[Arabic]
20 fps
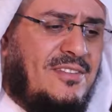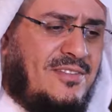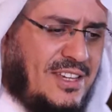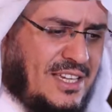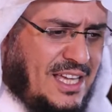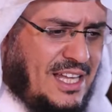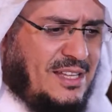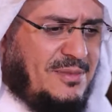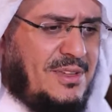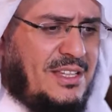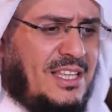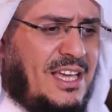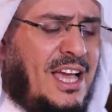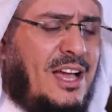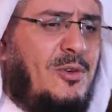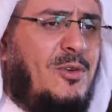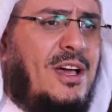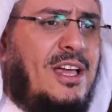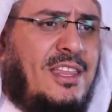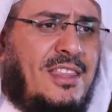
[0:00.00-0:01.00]
فكلمه
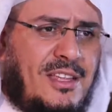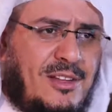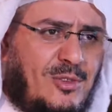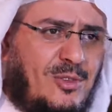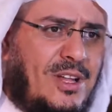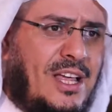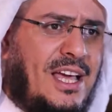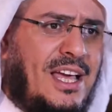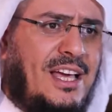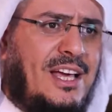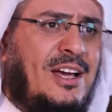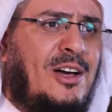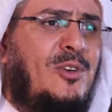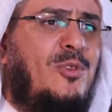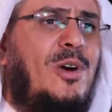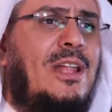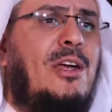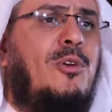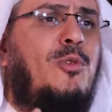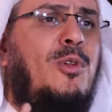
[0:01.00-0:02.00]
احوى اذا هنا
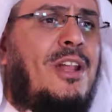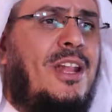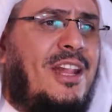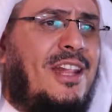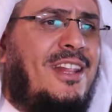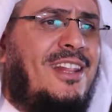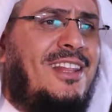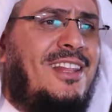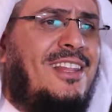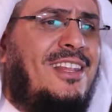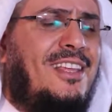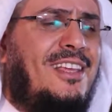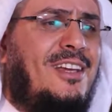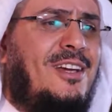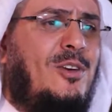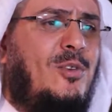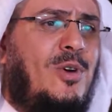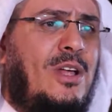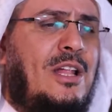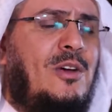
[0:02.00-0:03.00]
هو لون
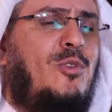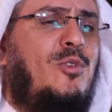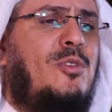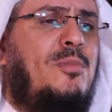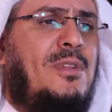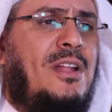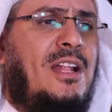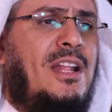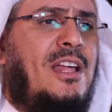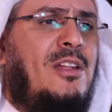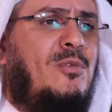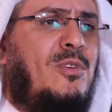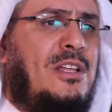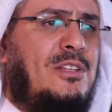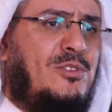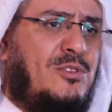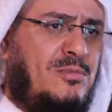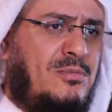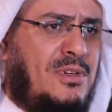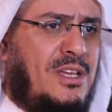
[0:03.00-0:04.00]
هو لون من
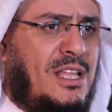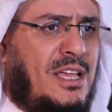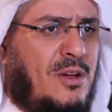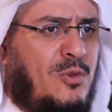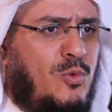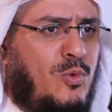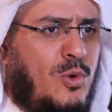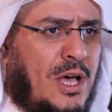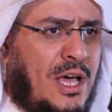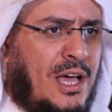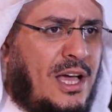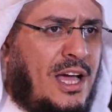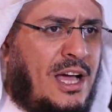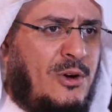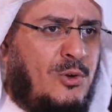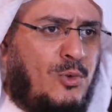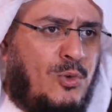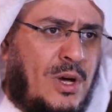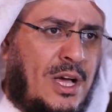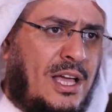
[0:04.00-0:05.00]
الالوان سميت حواء
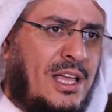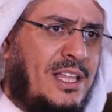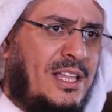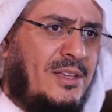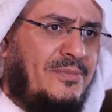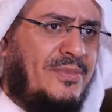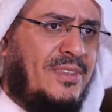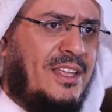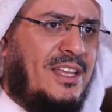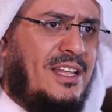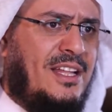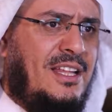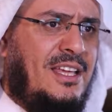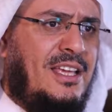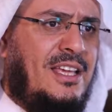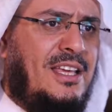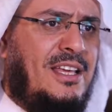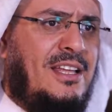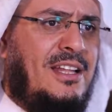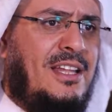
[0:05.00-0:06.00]
حواء
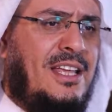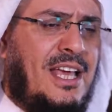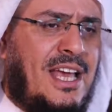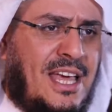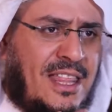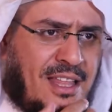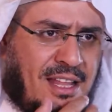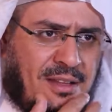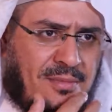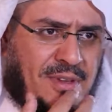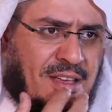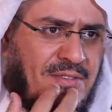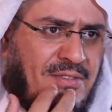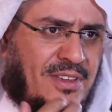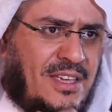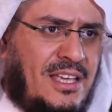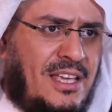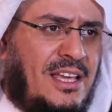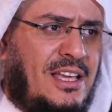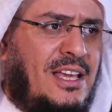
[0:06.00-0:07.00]
لهذا لما
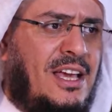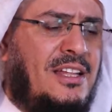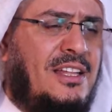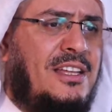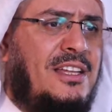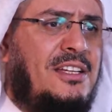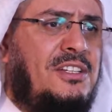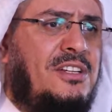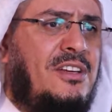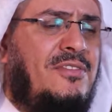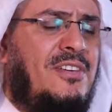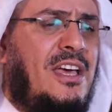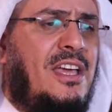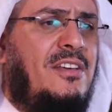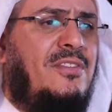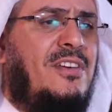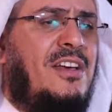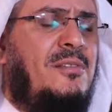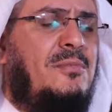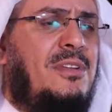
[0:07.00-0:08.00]
في يعني
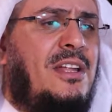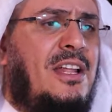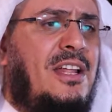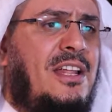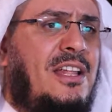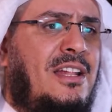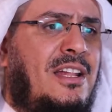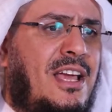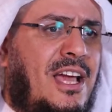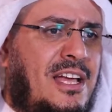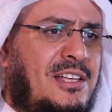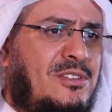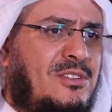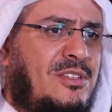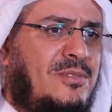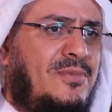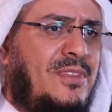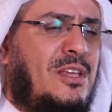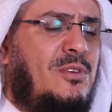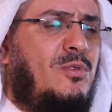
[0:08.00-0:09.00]
شفائفها من
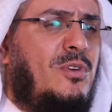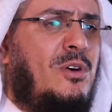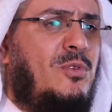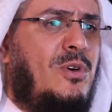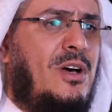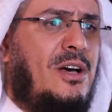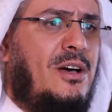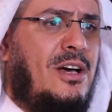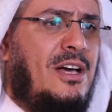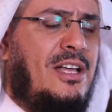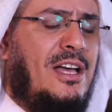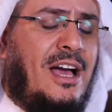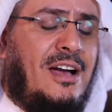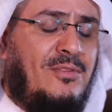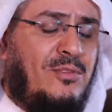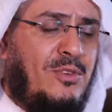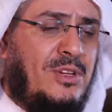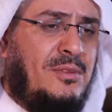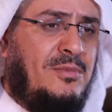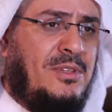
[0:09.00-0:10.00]
اللعس وهو
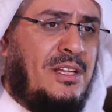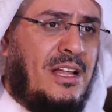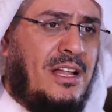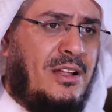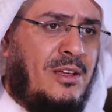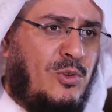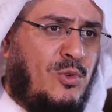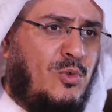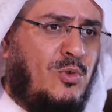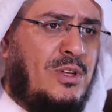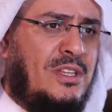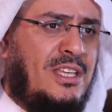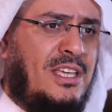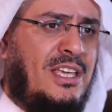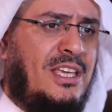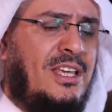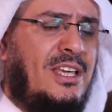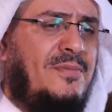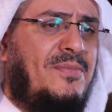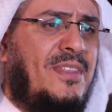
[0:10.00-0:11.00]
عفوا من
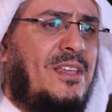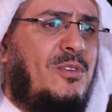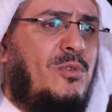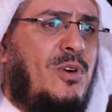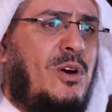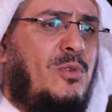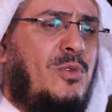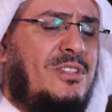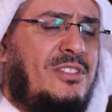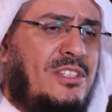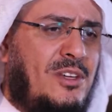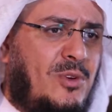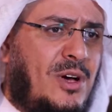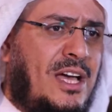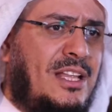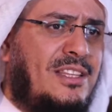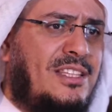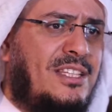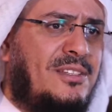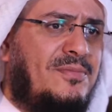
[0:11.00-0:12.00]
الحوه وهو
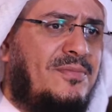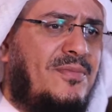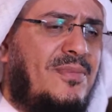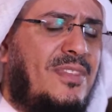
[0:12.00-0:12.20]
السواد